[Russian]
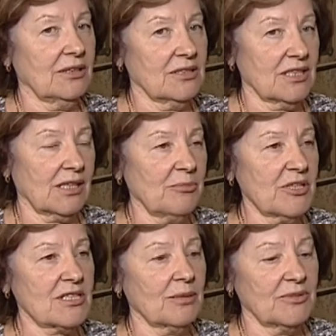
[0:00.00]
э,
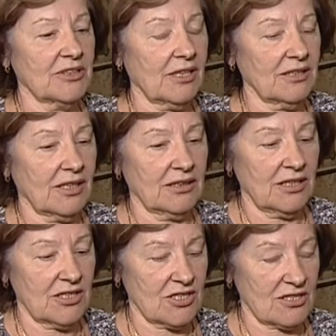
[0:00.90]
декабриста Петра
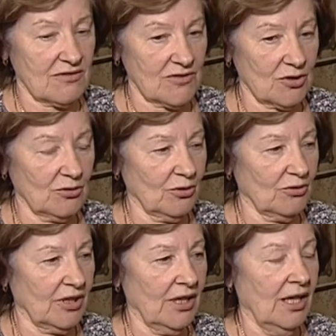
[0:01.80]
Николаевича
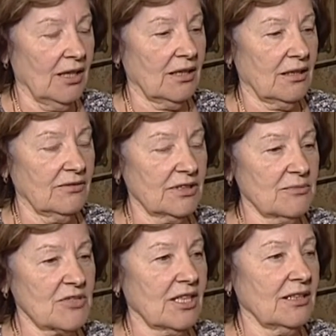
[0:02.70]
Свистунова. В
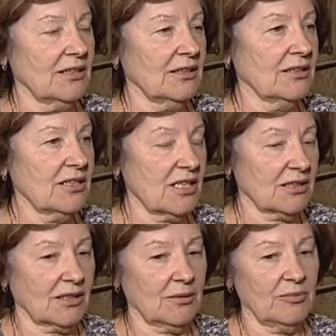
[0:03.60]
этом зале
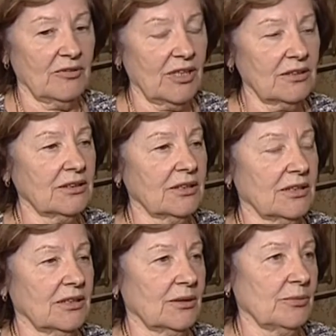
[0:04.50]
нередко
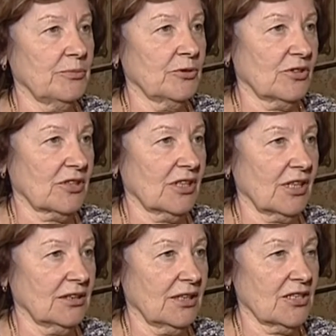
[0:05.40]
бывал Петр
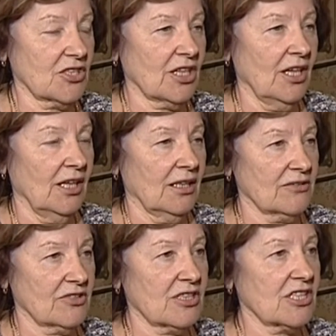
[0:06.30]
Николаевич,
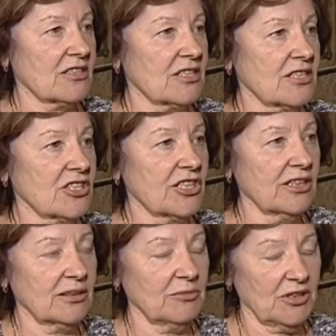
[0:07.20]
встречался с
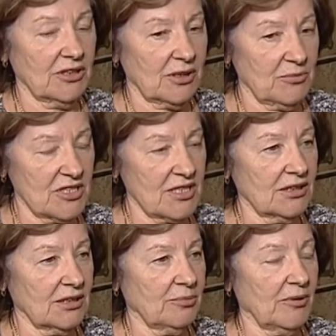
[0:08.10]
членами
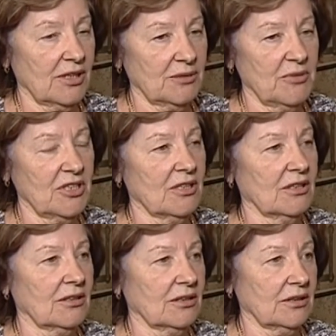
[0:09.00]
комитета по
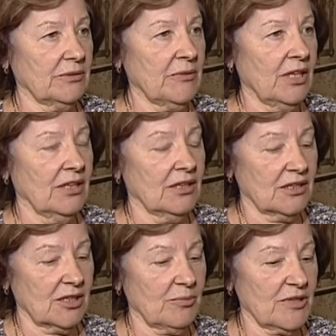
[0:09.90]
отмене
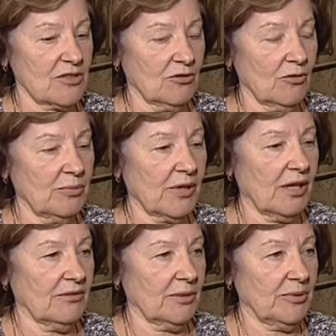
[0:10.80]
крепостного
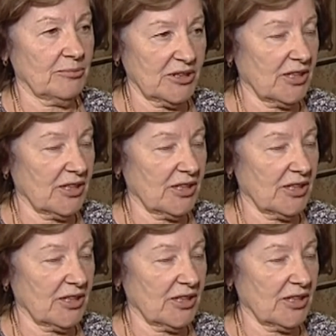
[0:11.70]
права.